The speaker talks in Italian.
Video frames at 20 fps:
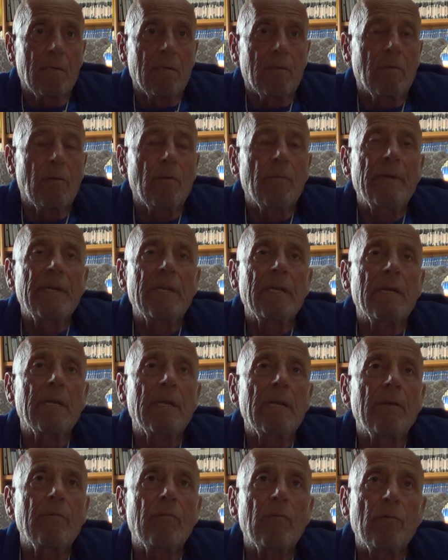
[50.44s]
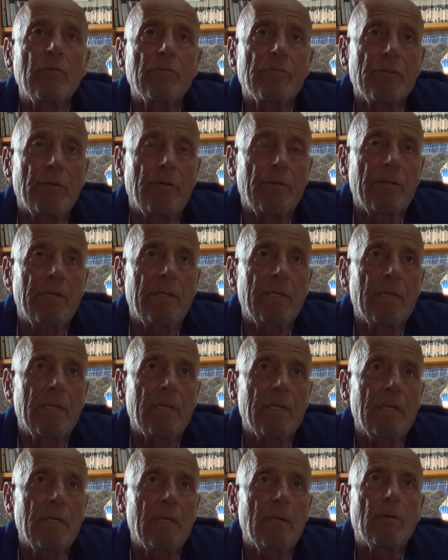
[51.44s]
come
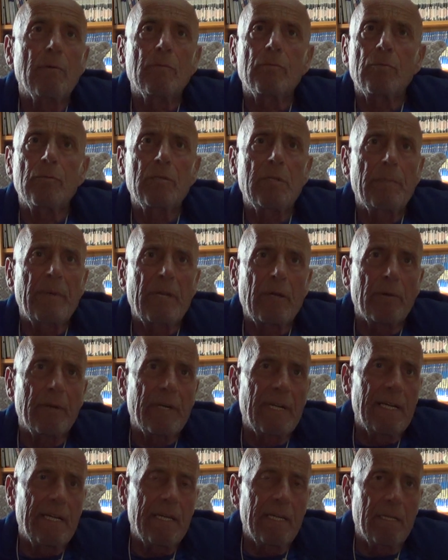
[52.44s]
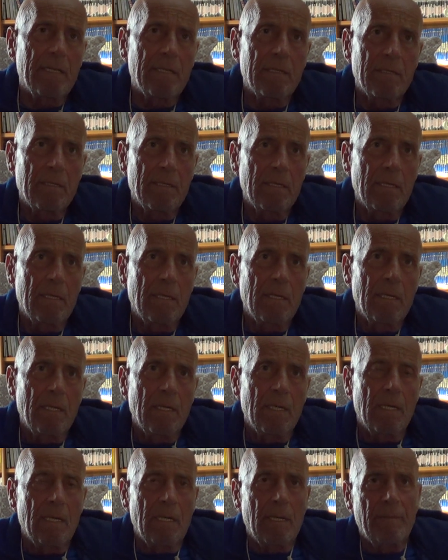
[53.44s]
evoluzione, erano tutti pecorai,
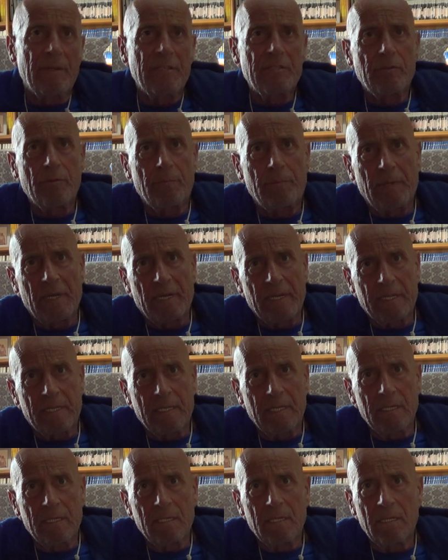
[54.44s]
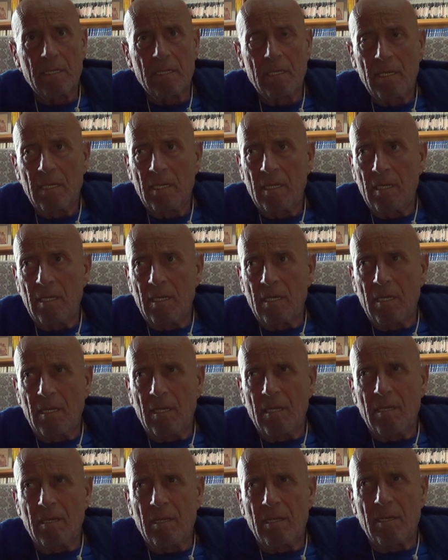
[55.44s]
la maggior parte,
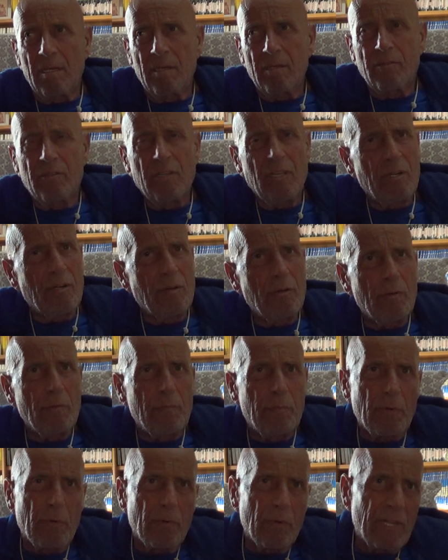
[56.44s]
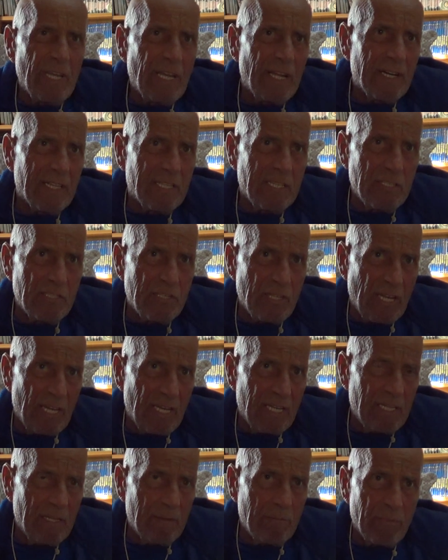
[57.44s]
c'erano pochi
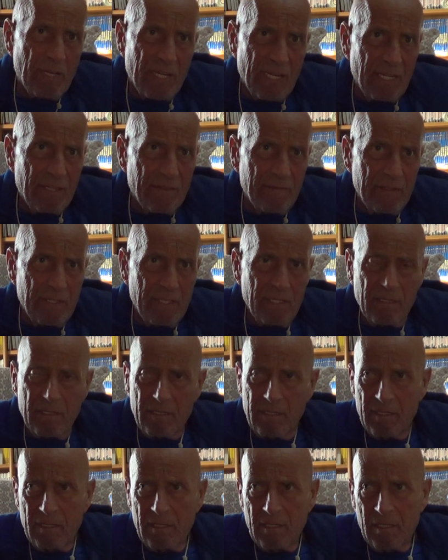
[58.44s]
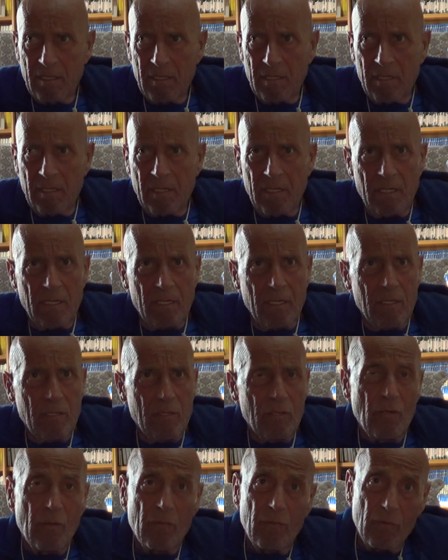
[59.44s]
artigiani bravi,
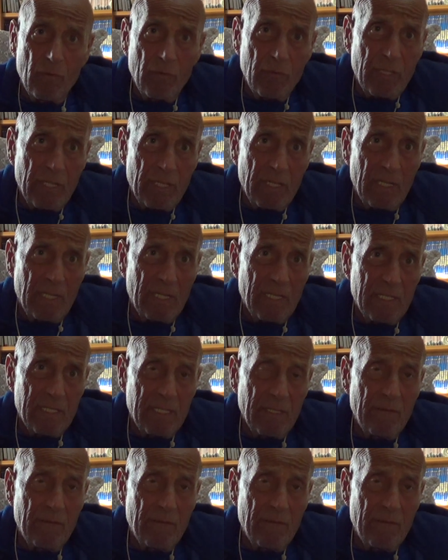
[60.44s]
dovuti ad